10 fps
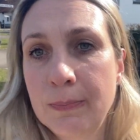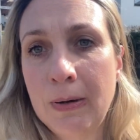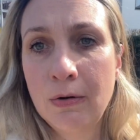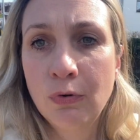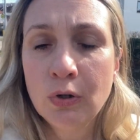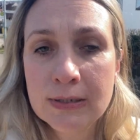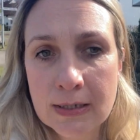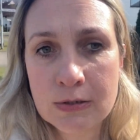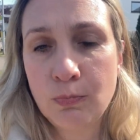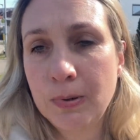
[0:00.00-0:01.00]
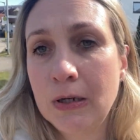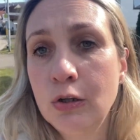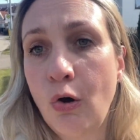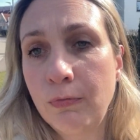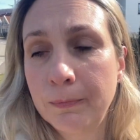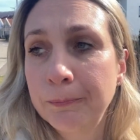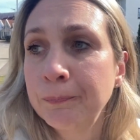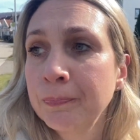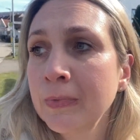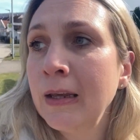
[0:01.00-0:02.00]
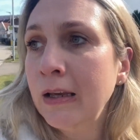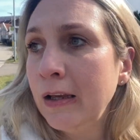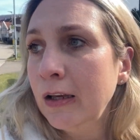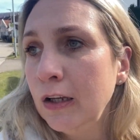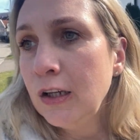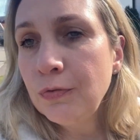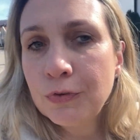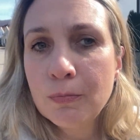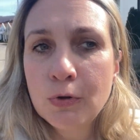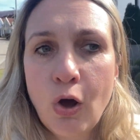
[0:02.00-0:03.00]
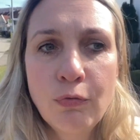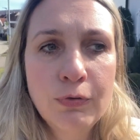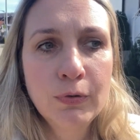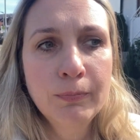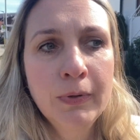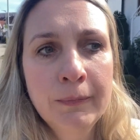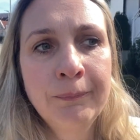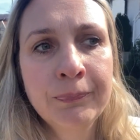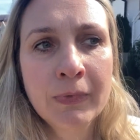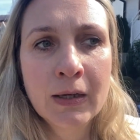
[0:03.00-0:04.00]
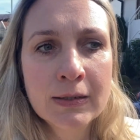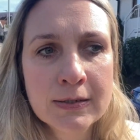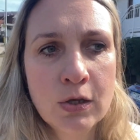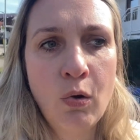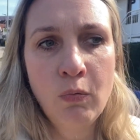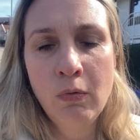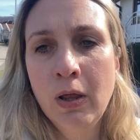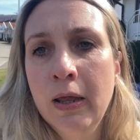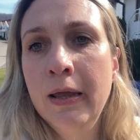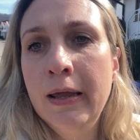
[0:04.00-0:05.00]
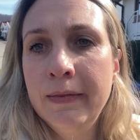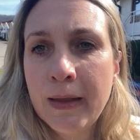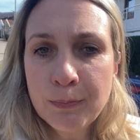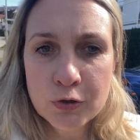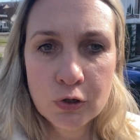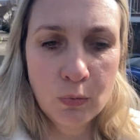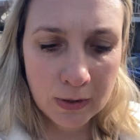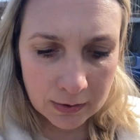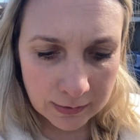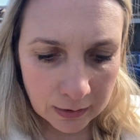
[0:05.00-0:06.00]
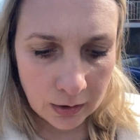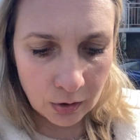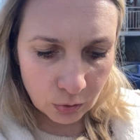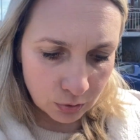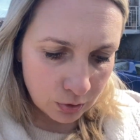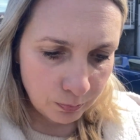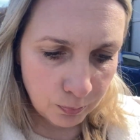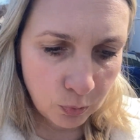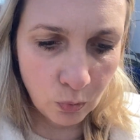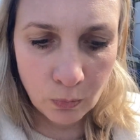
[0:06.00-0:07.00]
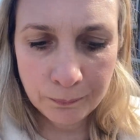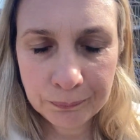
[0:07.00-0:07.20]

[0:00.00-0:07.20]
prawo i zastąpili nowym. I w tym nowym są na przykład takiego typu